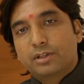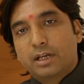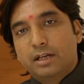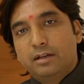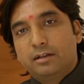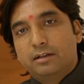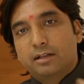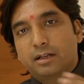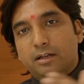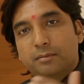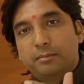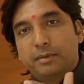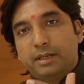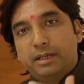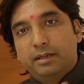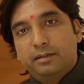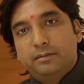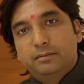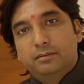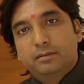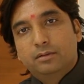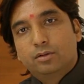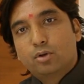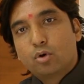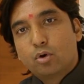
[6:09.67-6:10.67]
सेंटर
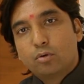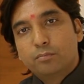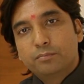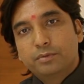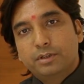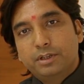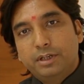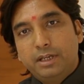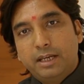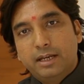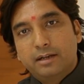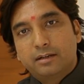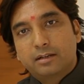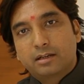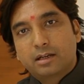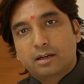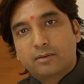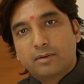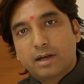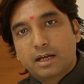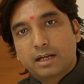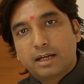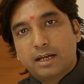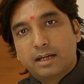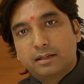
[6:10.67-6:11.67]
में डोम क्रिएट
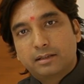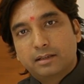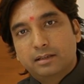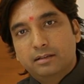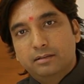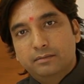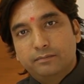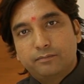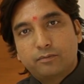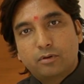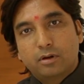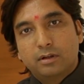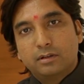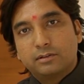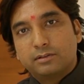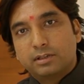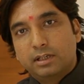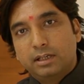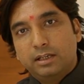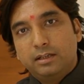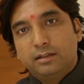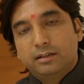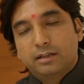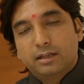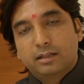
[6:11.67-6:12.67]
करवा गया था फॉल
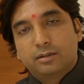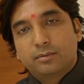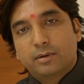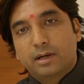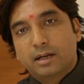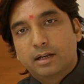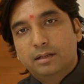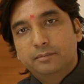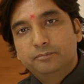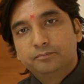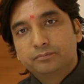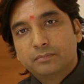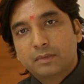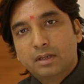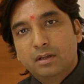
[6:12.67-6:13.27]
सीलिंग के द्वारा